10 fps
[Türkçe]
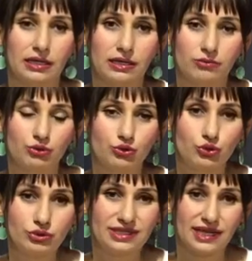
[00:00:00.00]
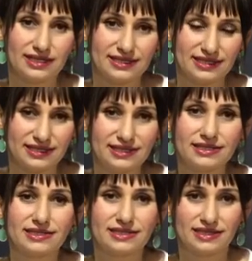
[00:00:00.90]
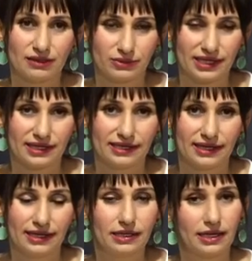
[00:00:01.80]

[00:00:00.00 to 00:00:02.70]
e, bütün telsiz sistemlerini